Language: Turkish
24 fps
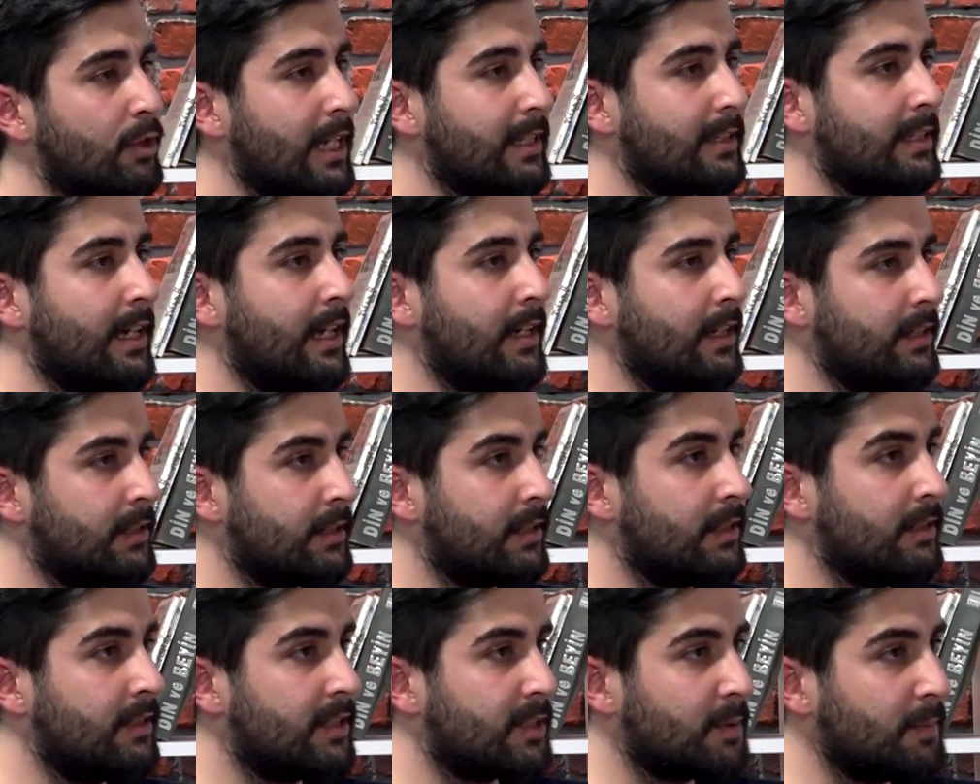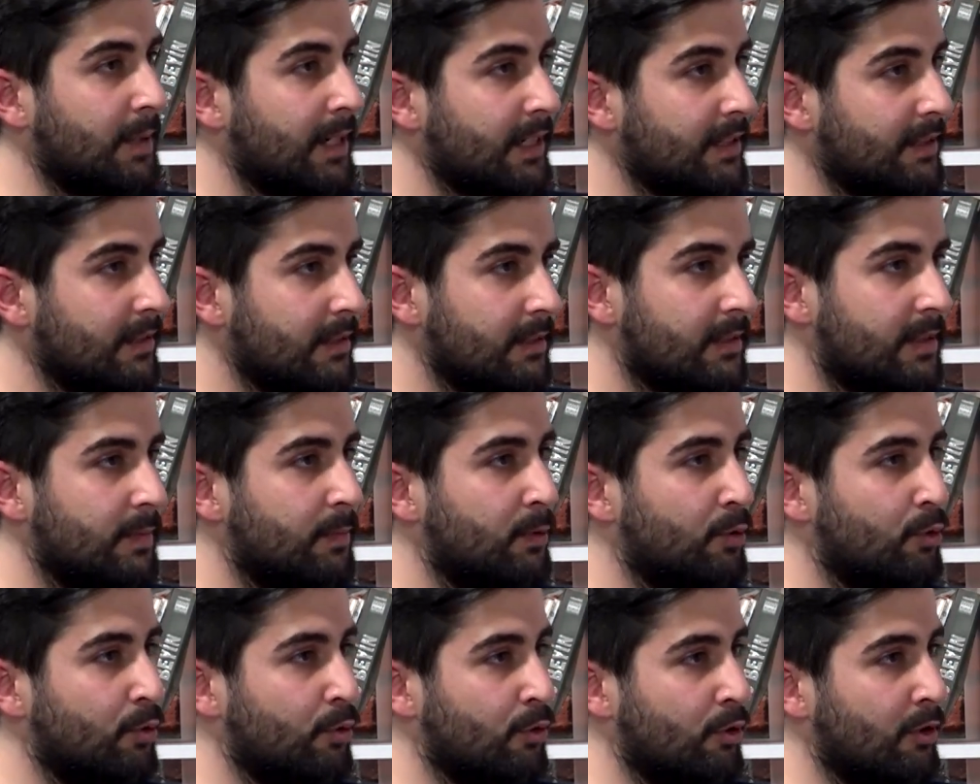üstadlarla çalışmak
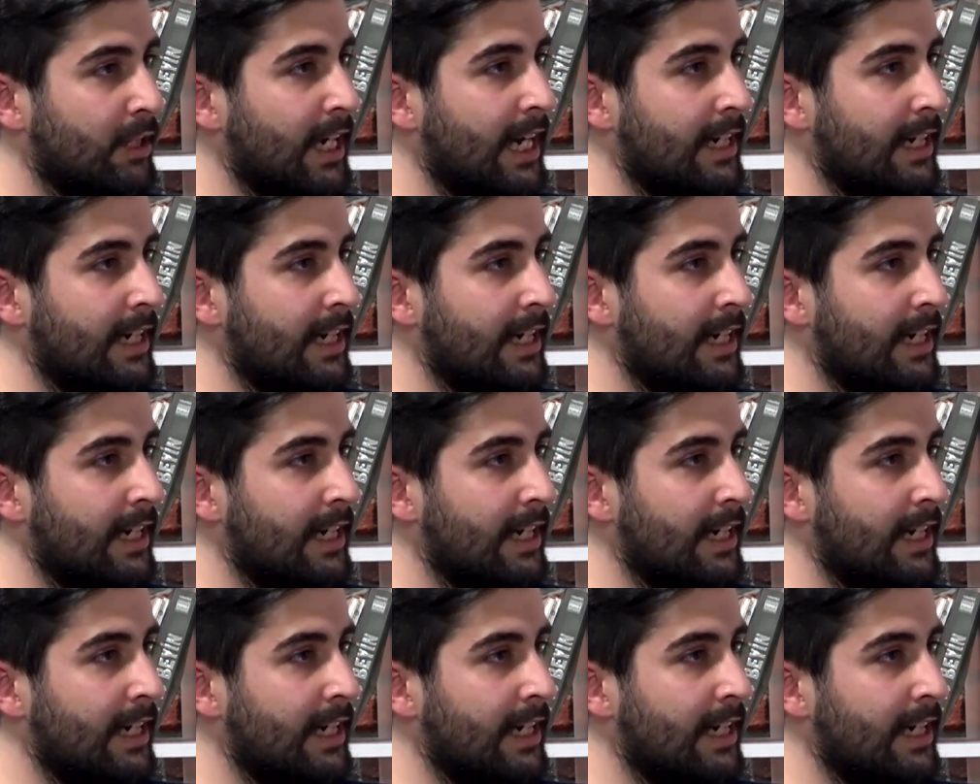nasıl bir duygu?